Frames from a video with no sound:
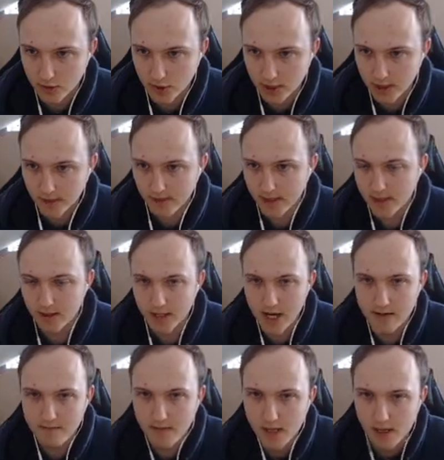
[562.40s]
62
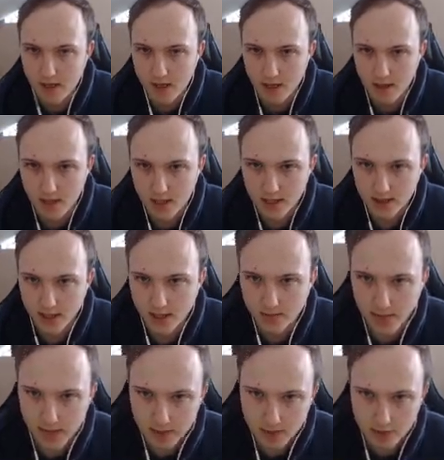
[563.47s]
кило.
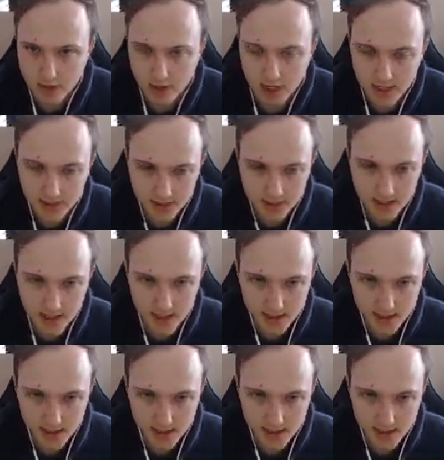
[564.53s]
35 э, секунд до конца,